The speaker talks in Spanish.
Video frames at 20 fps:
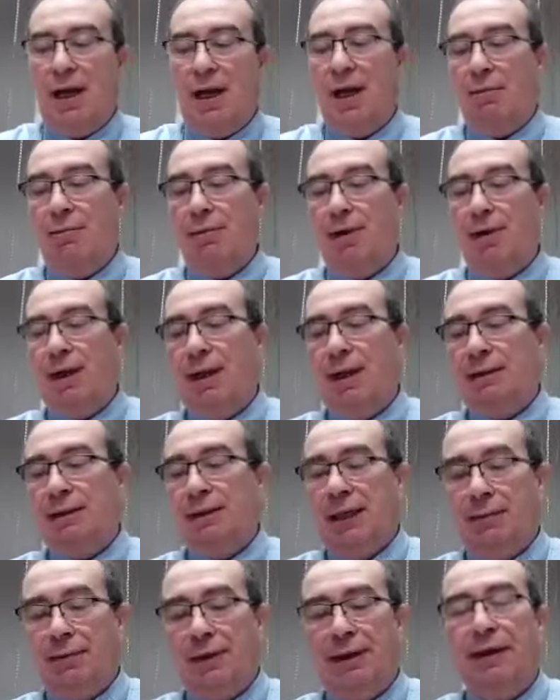Ávila,
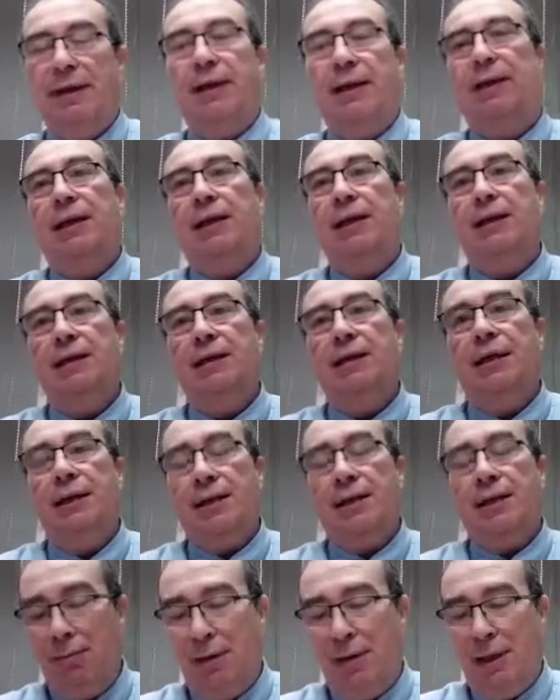Talavera de la
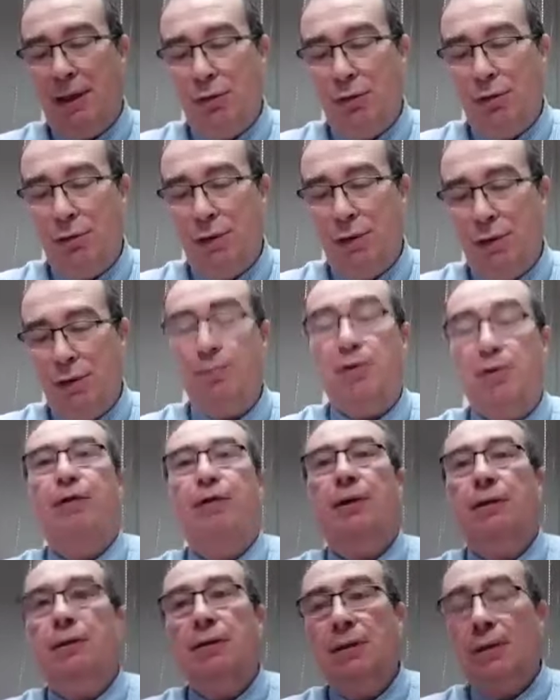Reina, Arévalo y por
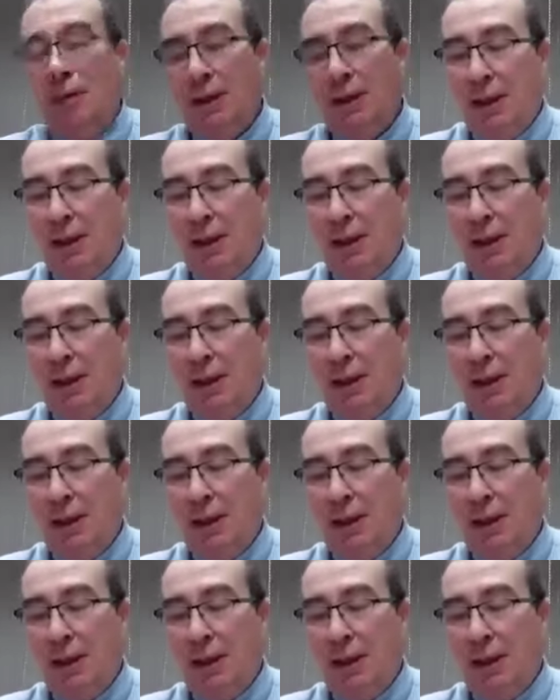fin